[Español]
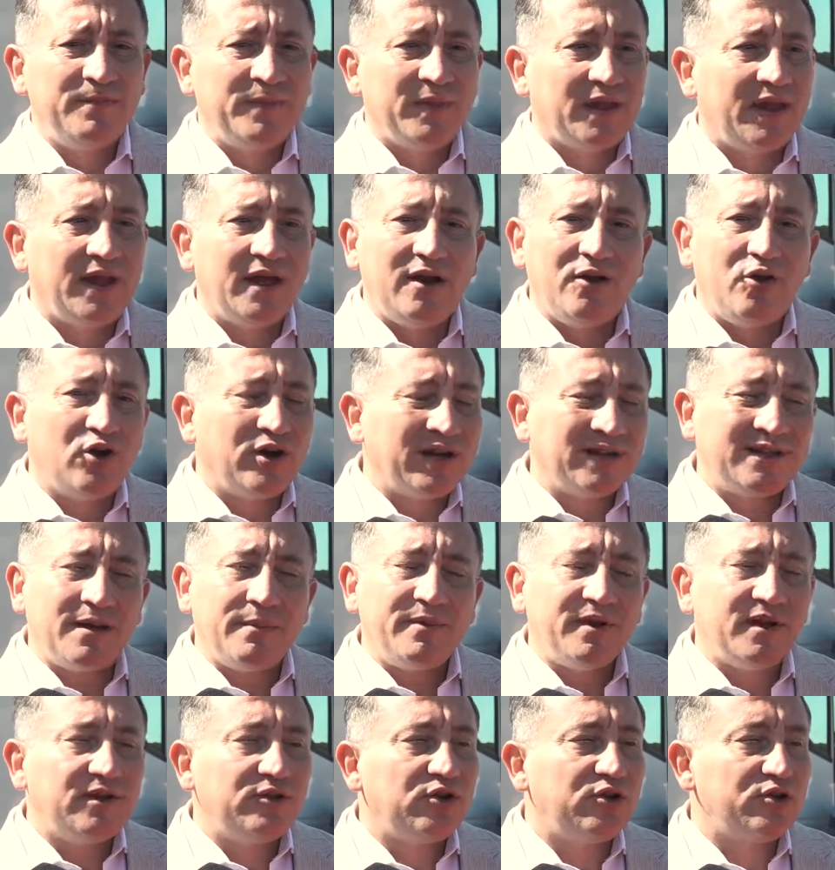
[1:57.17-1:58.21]
Eh, lo que están
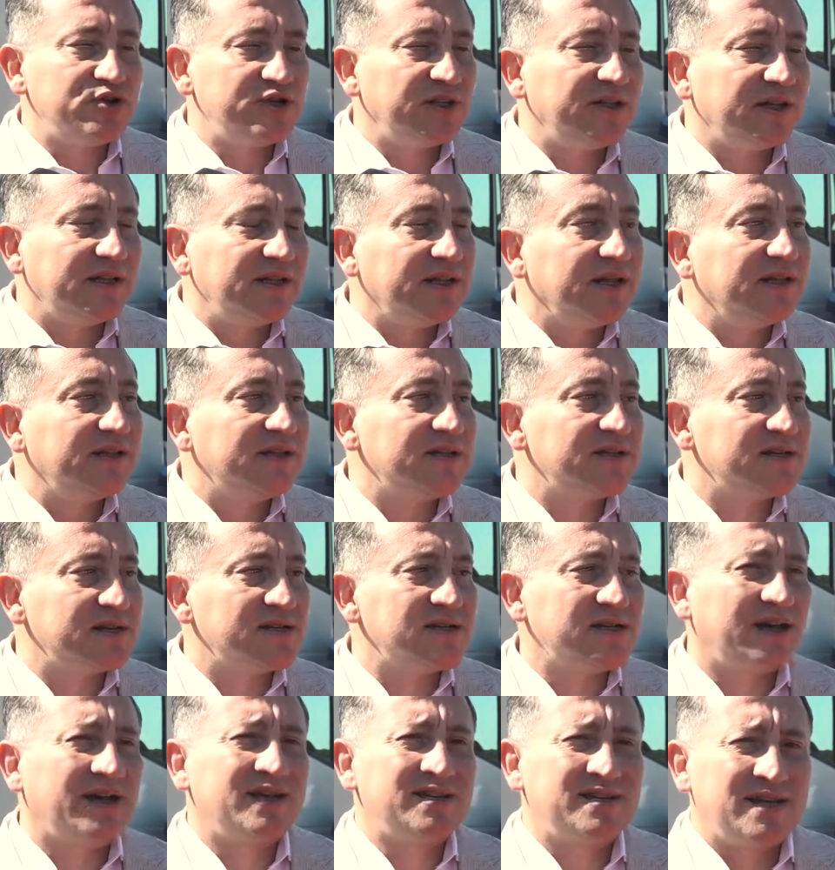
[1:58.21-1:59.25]
pidiendo los intendentes es
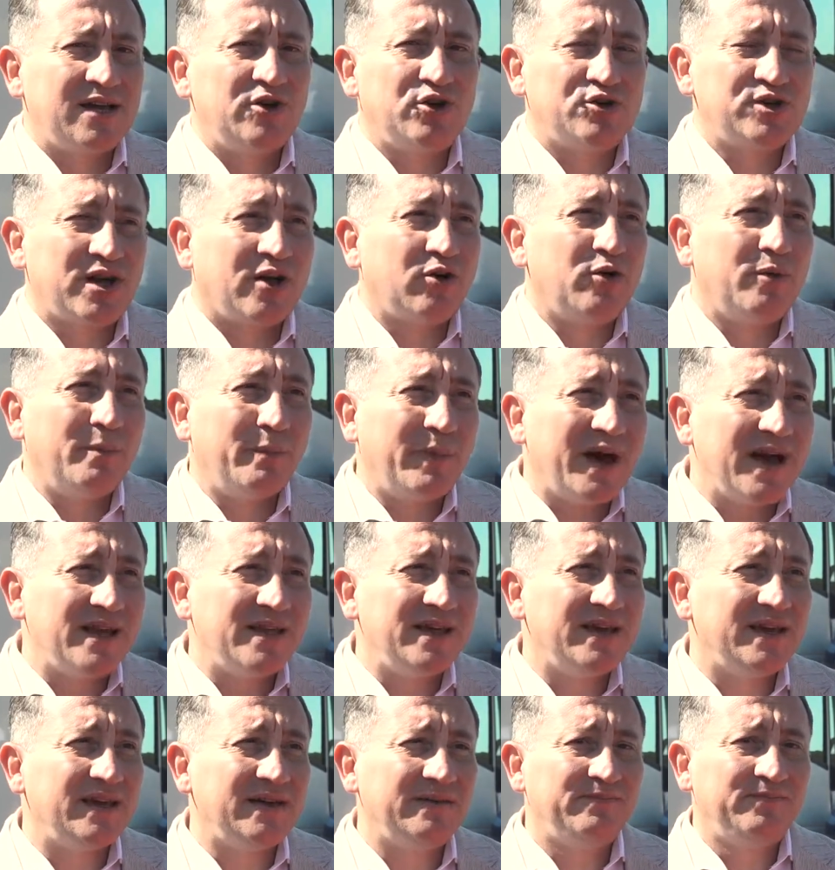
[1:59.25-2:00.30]
que se los
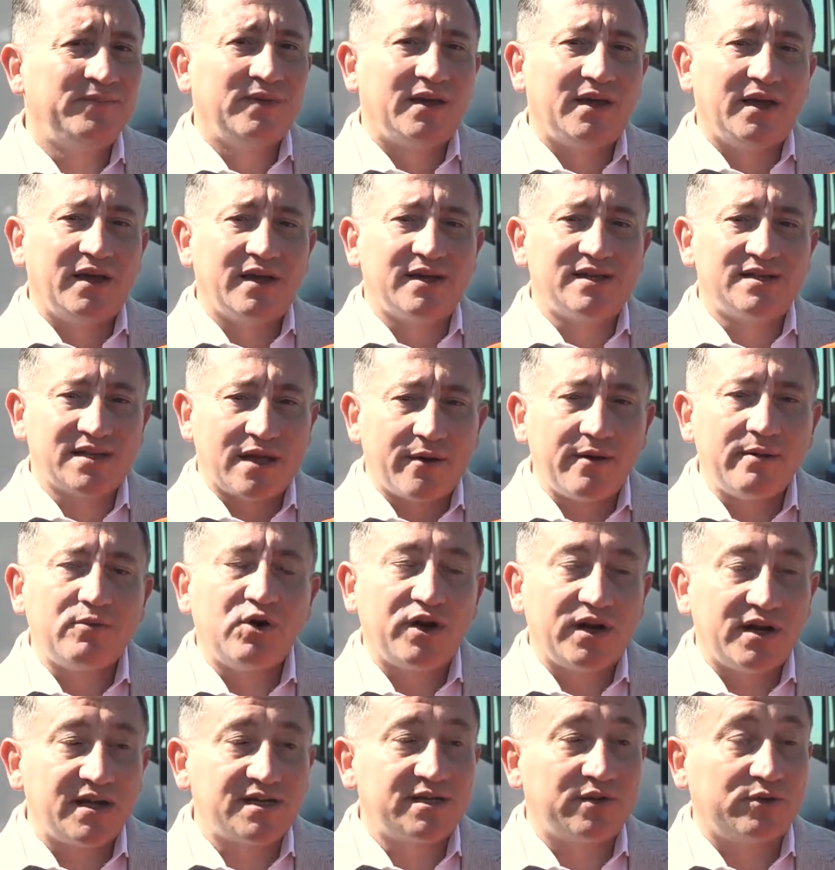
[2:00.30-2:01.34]
acompañe. Eh, sabemos
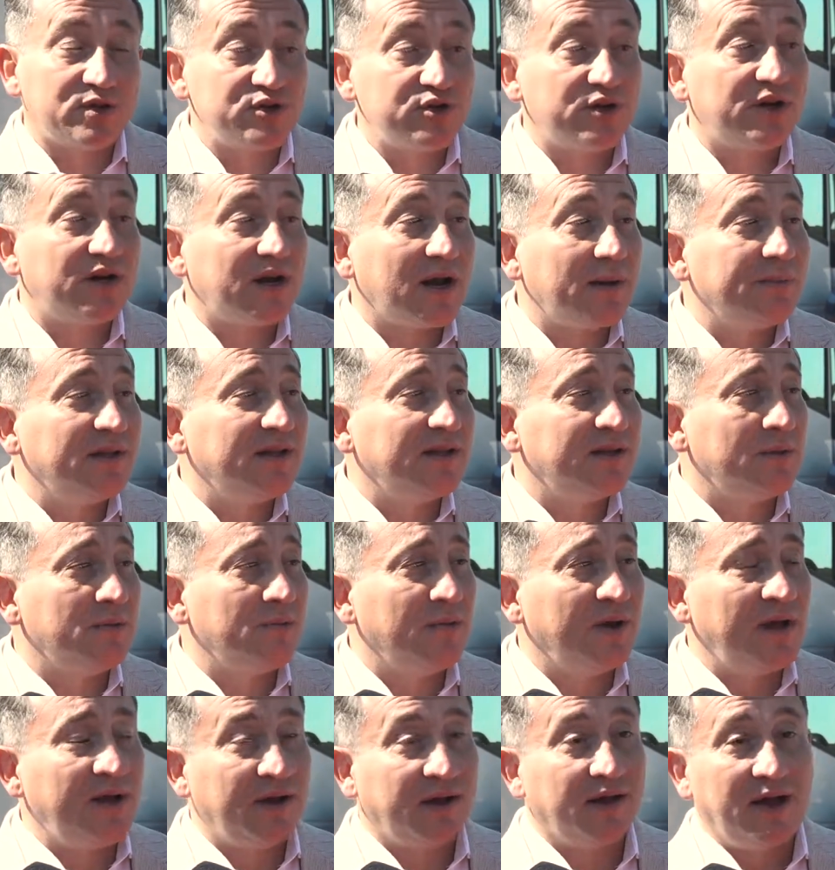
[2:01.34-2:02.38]
que la situación realmente
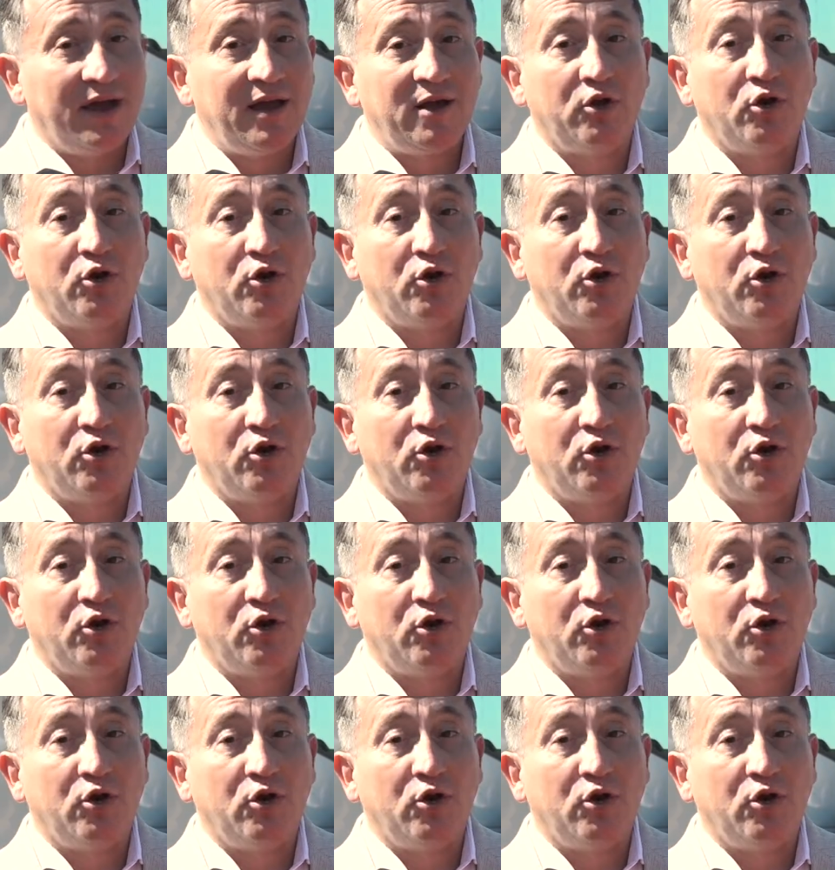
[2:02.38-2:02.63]
es,